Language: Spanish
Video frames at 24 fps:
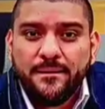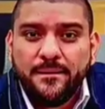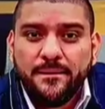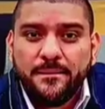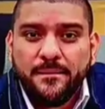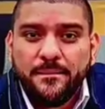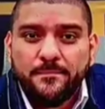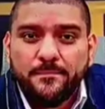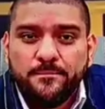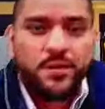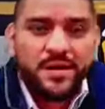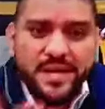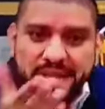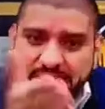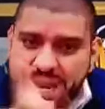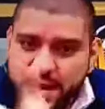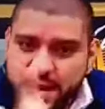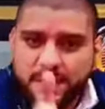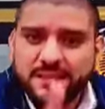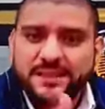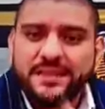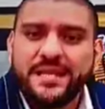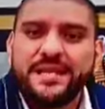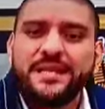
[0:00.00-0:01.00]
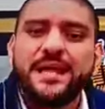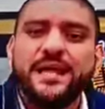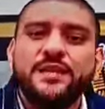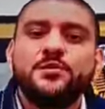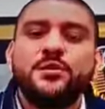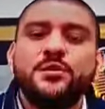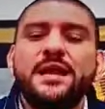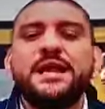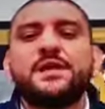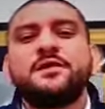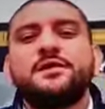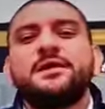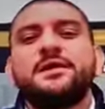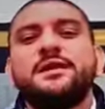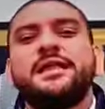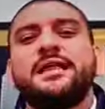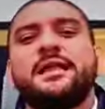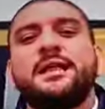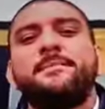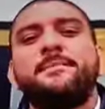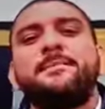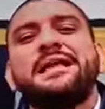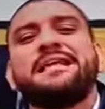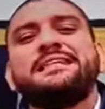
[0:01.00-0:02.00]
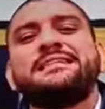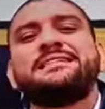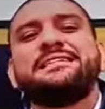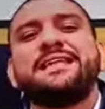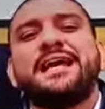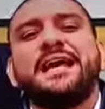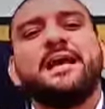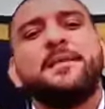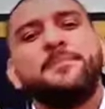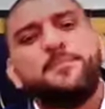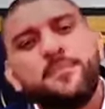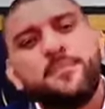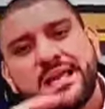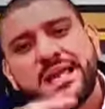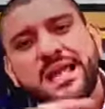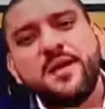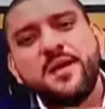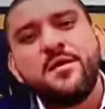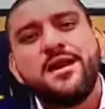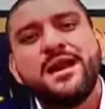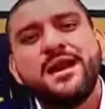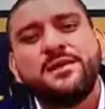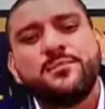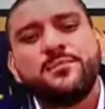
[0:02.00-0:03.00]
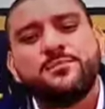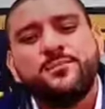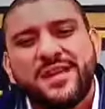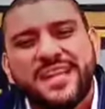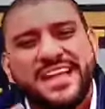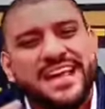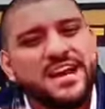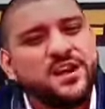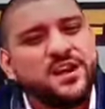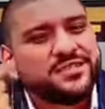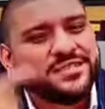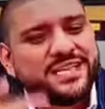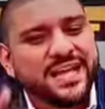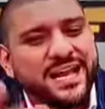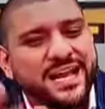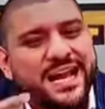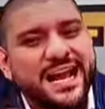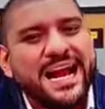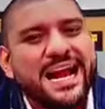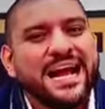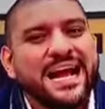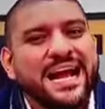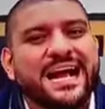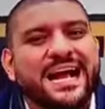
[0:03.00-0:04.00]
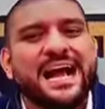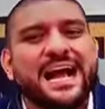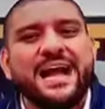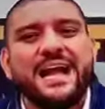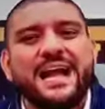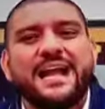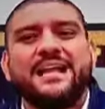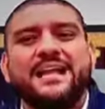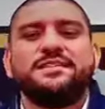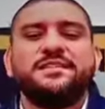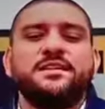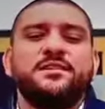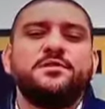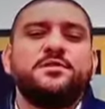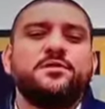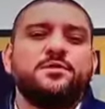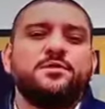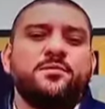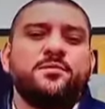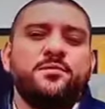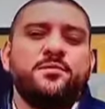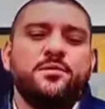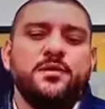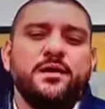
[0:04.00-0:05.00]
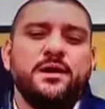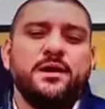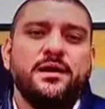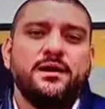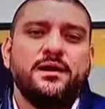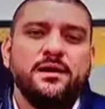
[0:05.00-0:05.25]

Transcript: ¿Por qué no está dando la rueda de prensa a él? ¿Por qué no, qué no saca la cara el señor Novoa?